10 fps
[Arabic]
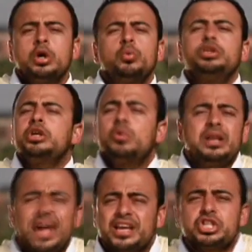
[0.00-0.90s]
ودي
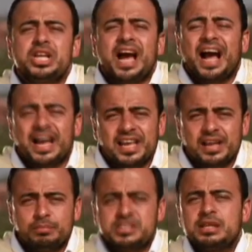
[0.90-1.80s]
كلها اشياء
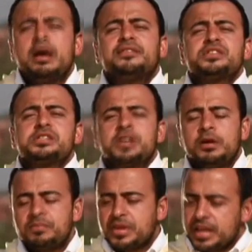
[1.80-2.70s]
حلال بتسيبها في
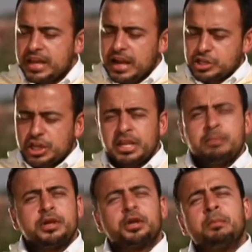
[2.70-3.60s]
الصيام عشان
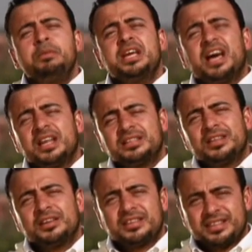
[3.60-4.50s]
لما يربيك على
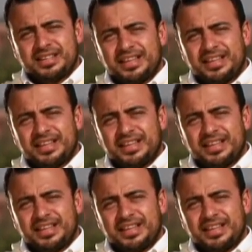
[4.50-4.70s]
ترك